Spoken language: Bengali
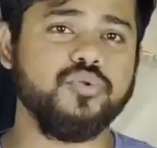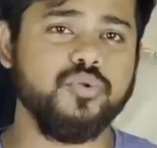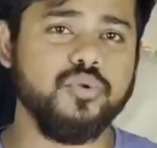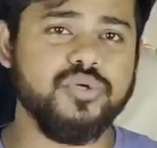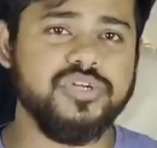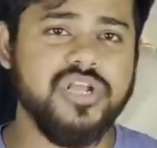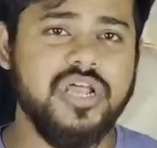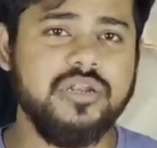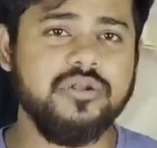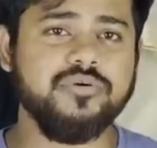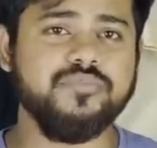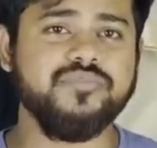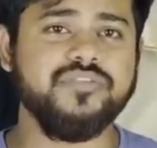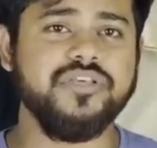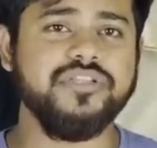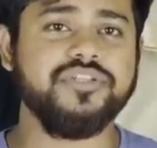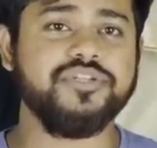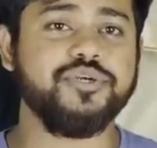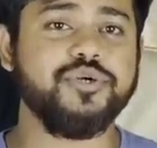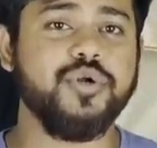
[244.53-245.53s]
দু সাল
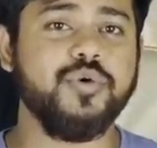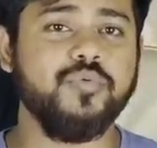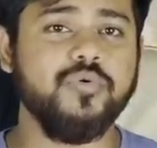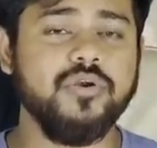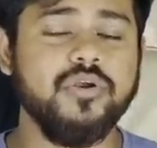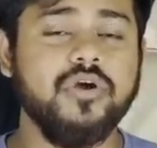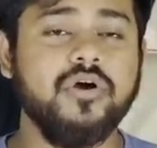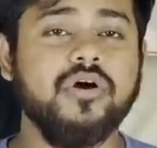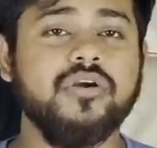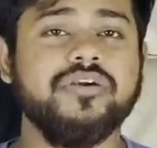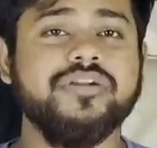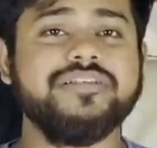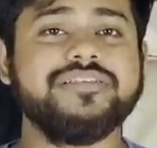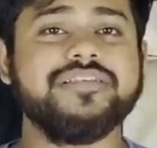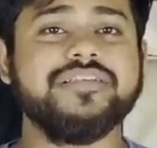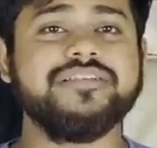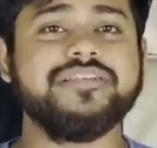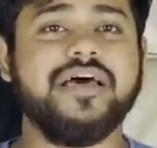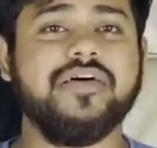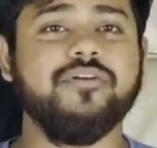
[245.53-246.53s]
অব্দি তৃণমূল
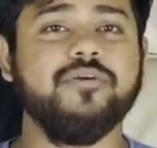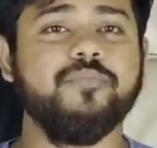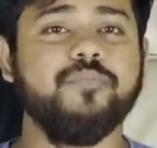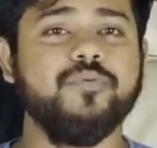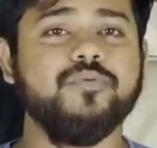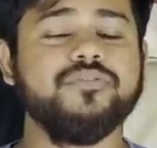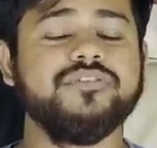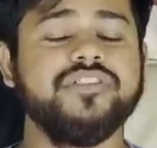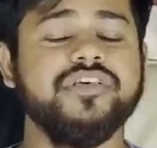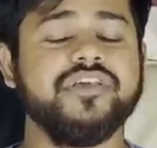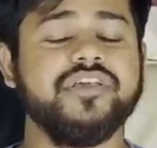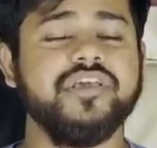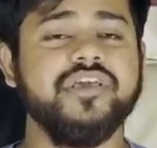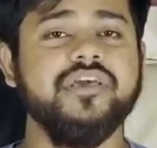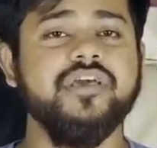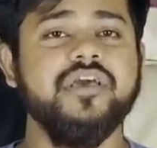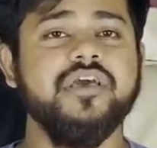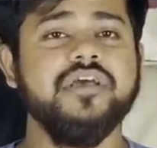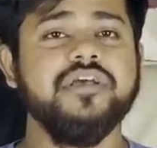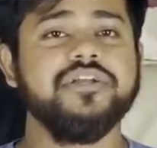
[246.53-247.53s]
কংগ্রেসের যাদবপুর থেকে
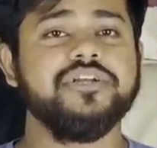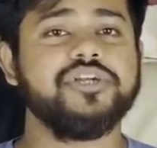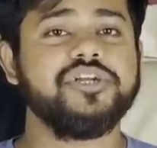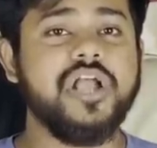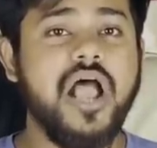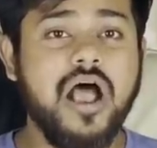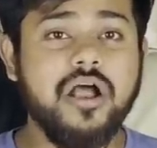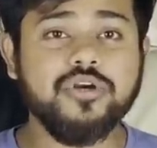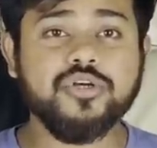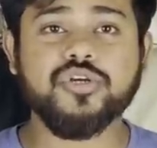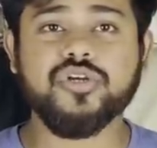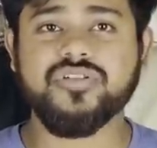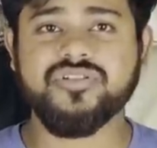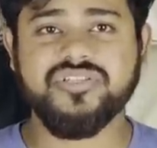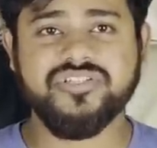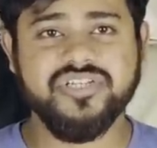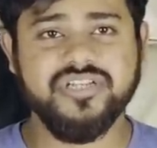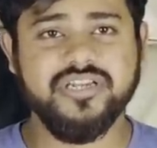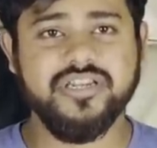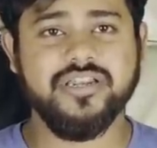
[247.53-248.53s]
সাংসদ
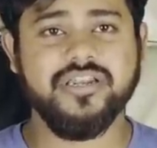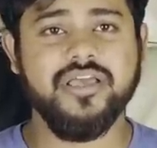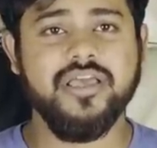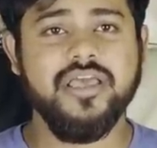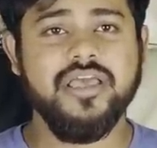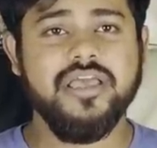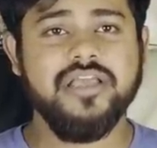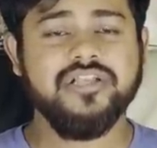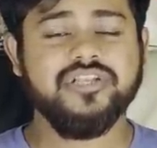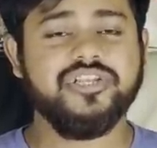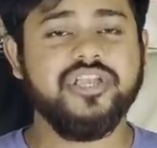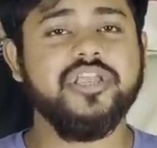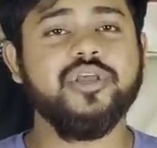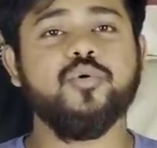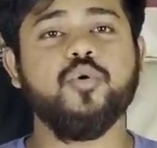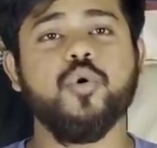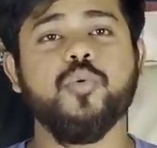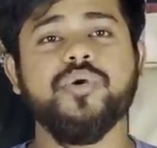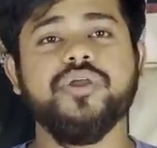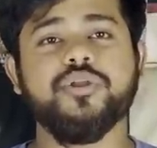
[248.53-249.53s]
ছিলেন সেই
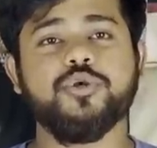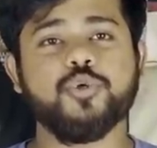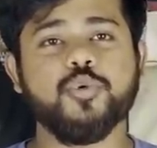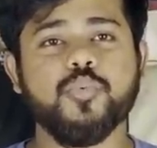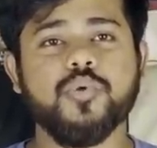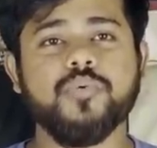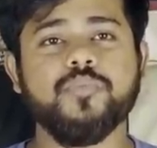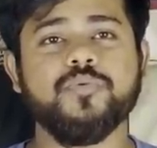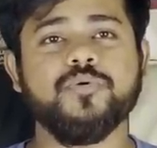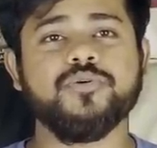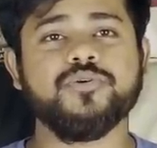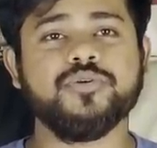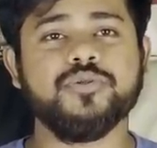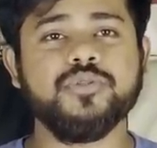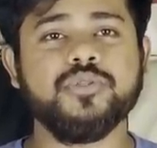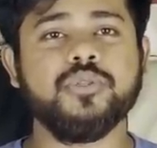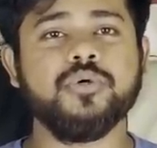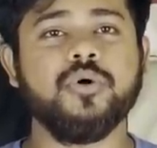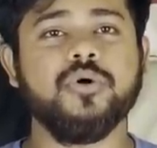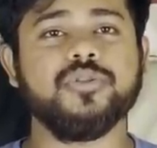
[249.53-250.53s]
কবির সুমন
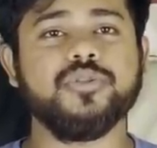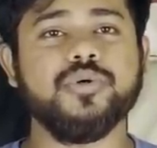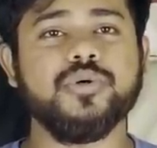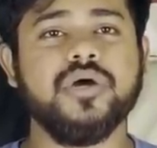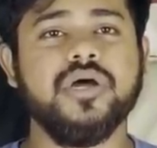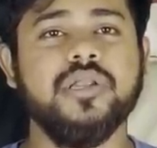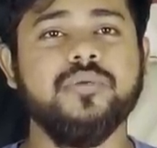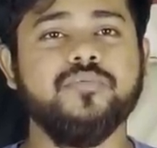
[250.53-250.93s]
পর্যন্ত গতকাল